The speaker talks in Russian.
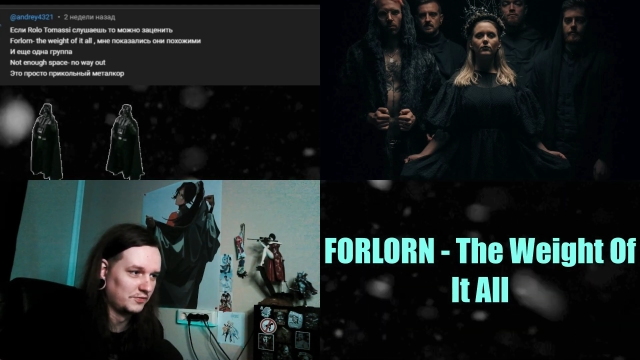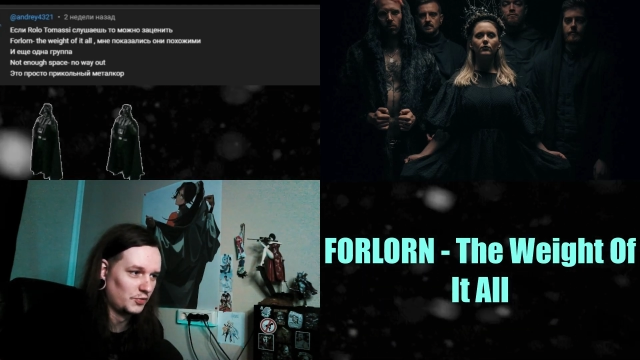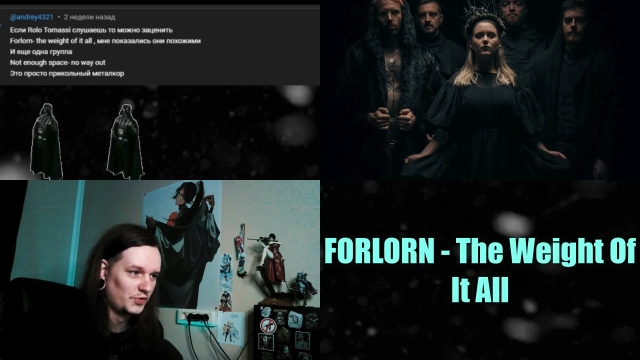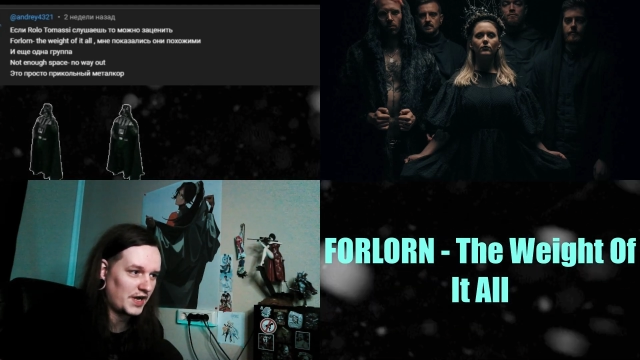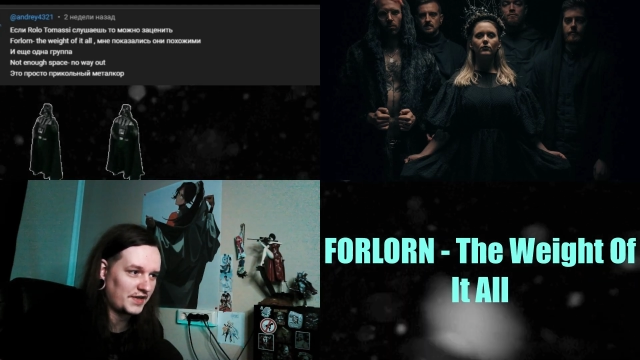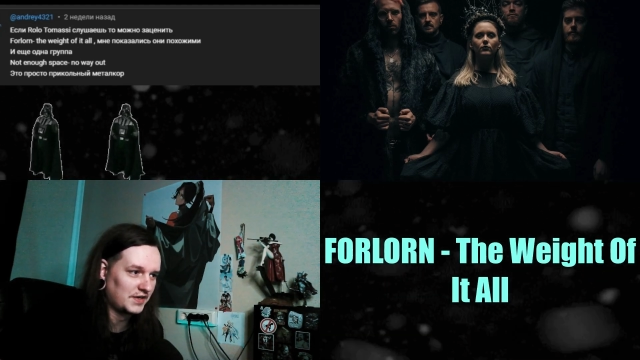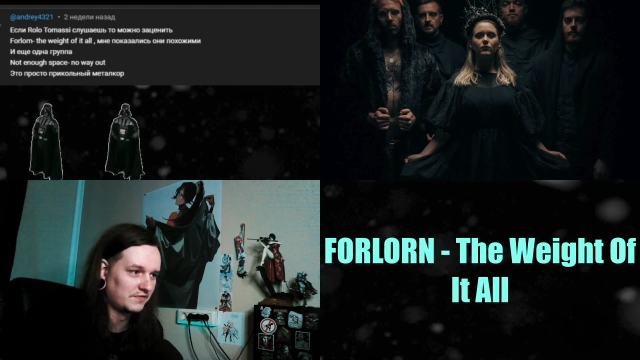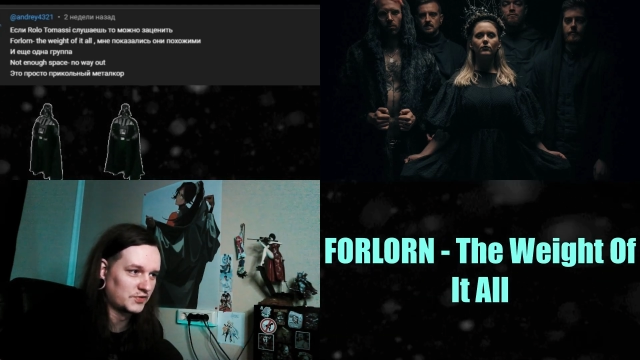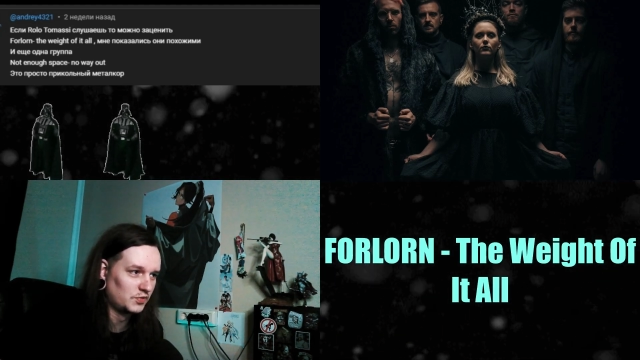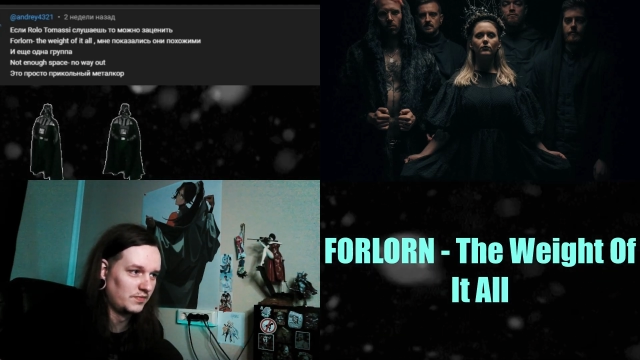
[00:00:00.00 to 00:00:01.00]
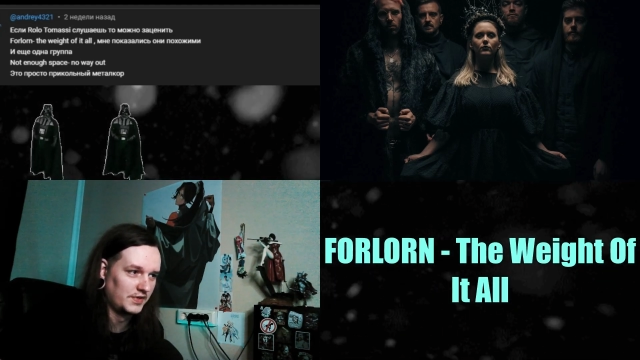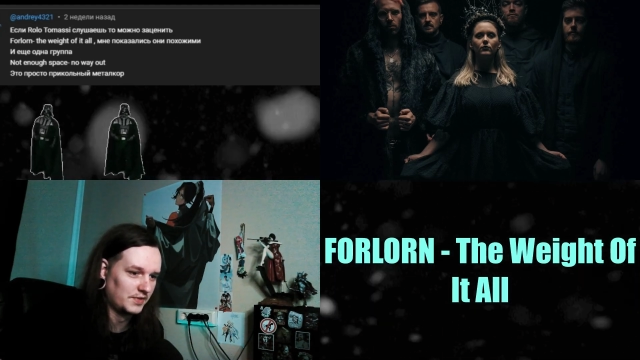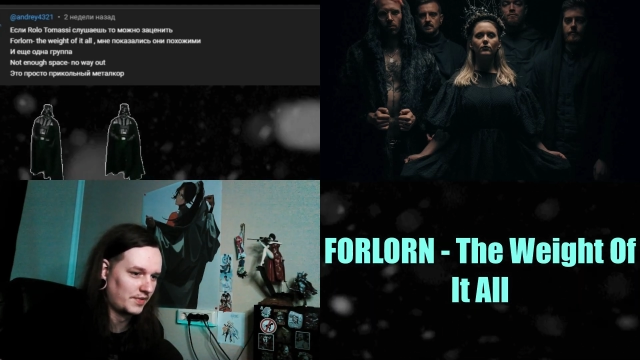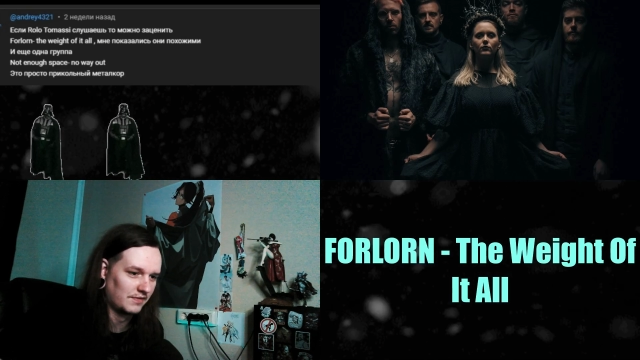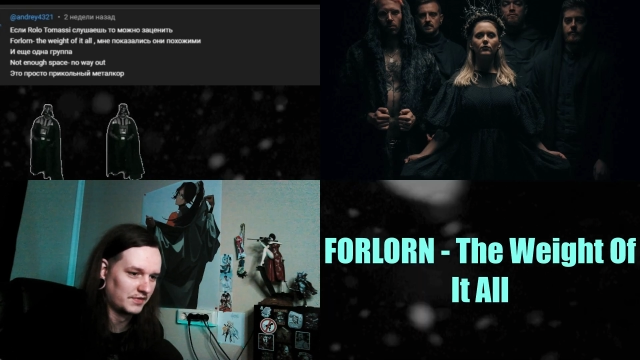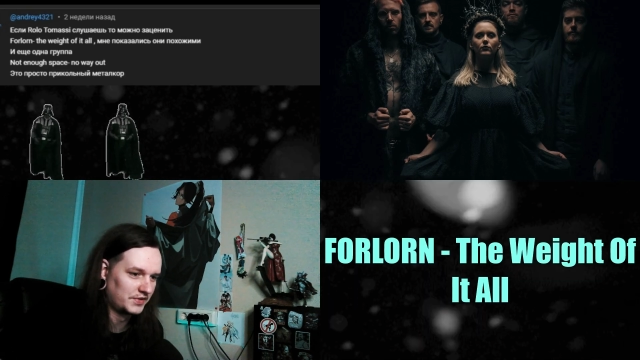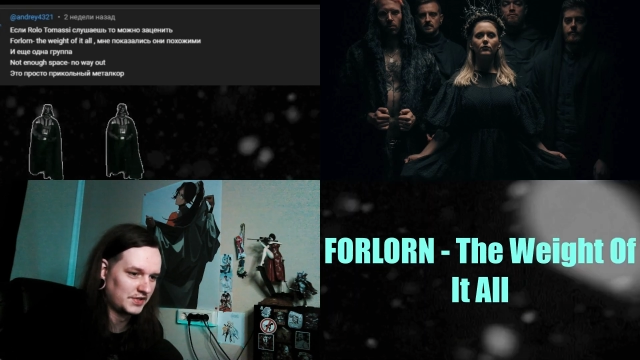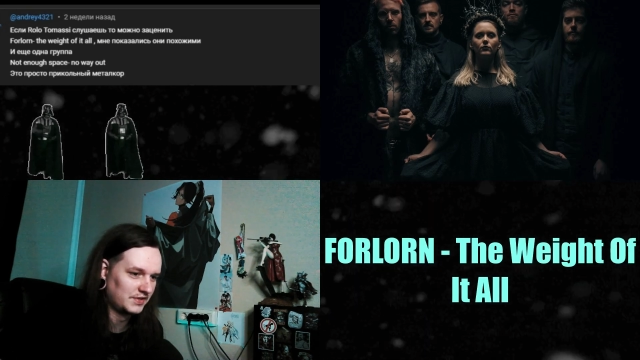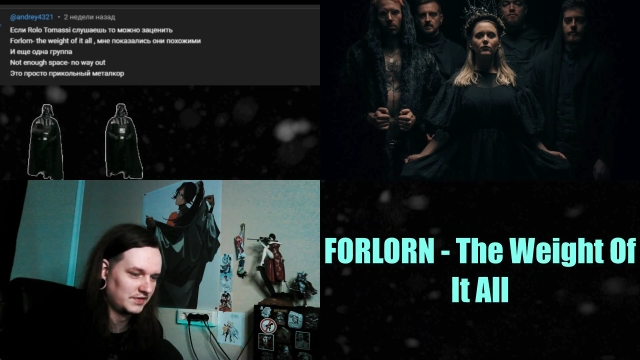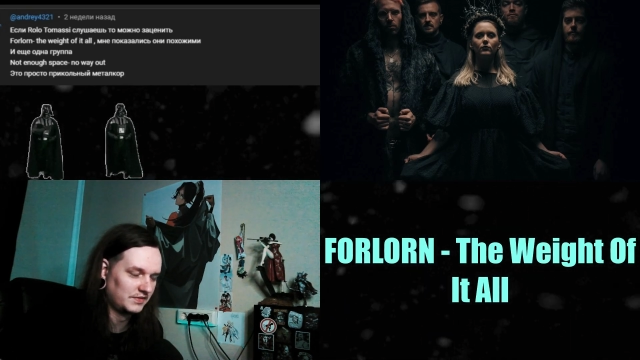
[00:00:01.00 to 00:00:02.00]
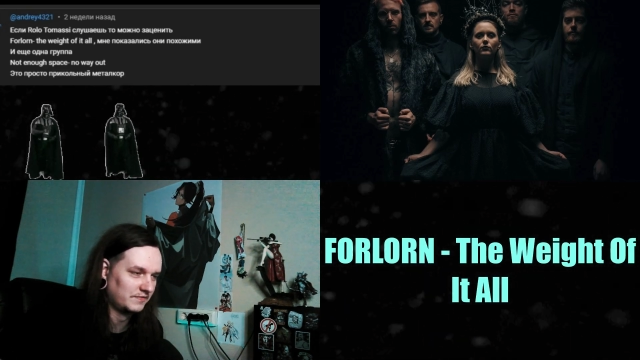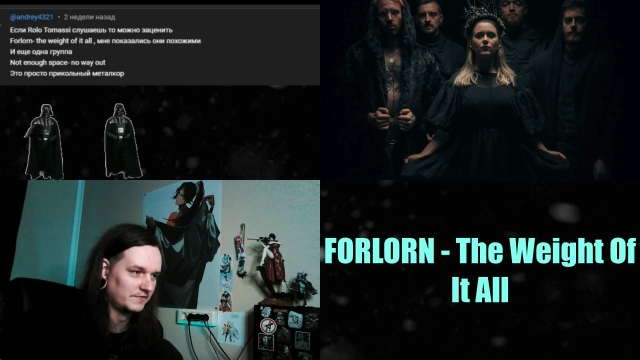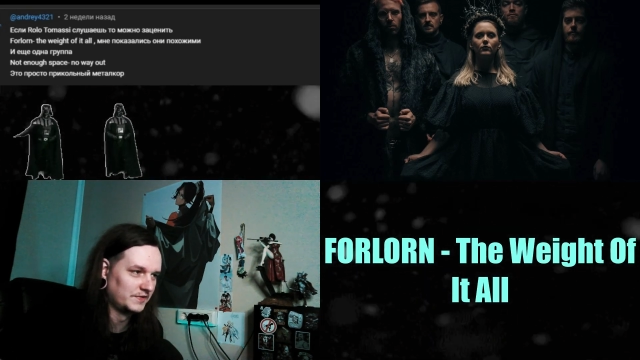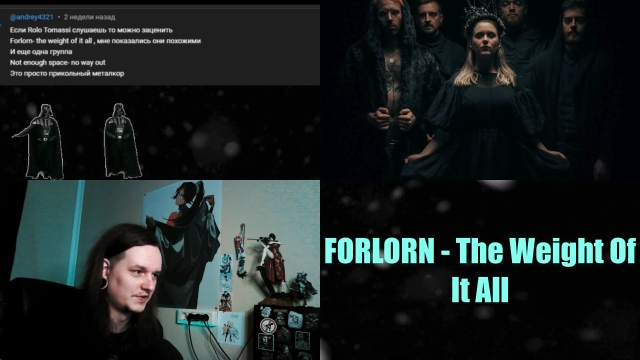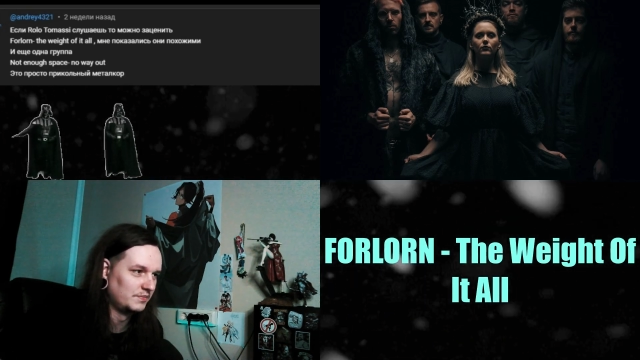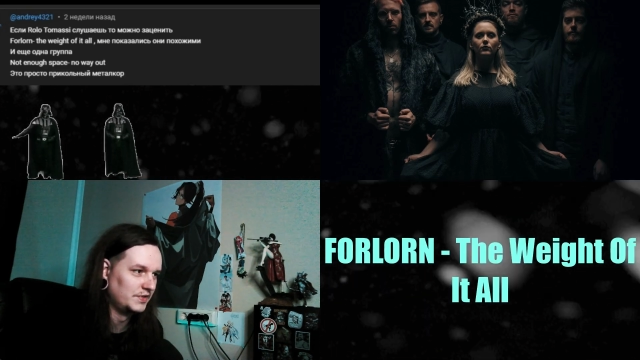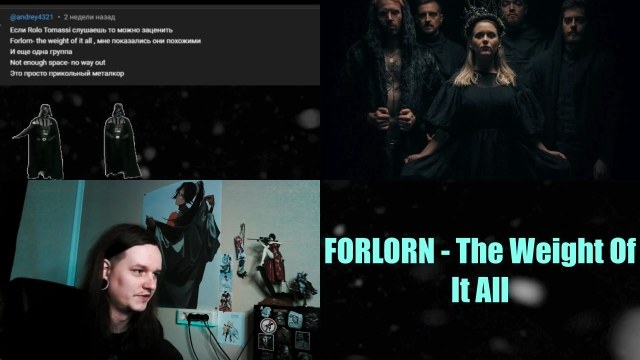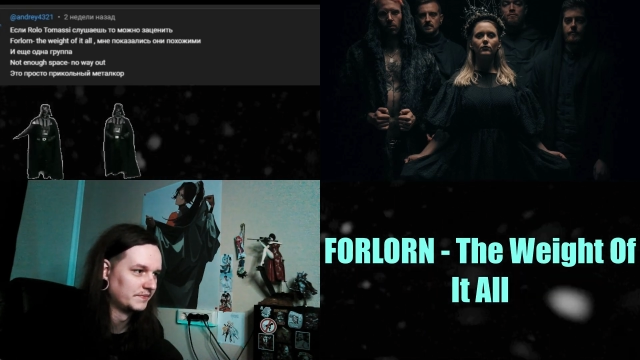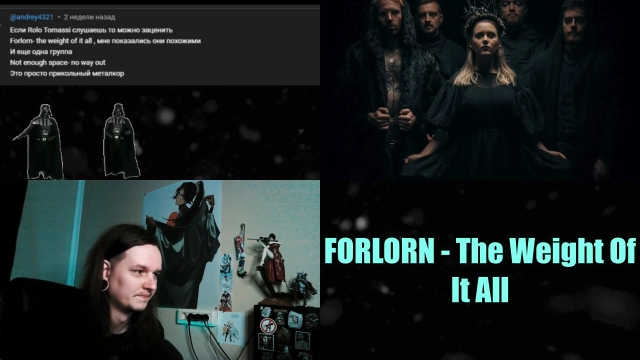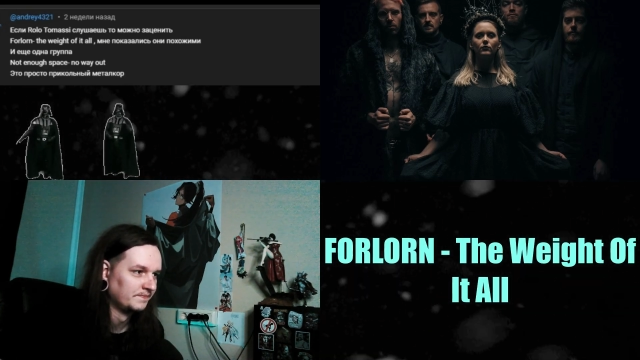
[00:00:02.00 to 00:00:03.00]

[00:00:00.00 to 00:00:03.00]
ударник в шубе, это прям вообще зашибись.